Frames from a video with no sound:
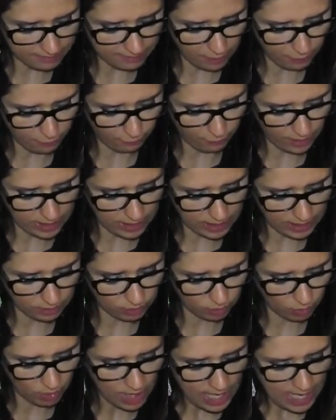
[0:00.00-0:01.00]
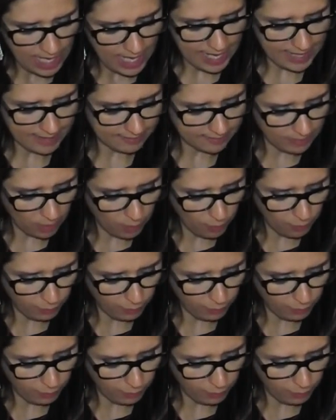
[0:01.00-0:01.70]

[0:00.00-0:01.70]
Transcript: ter ferido. Então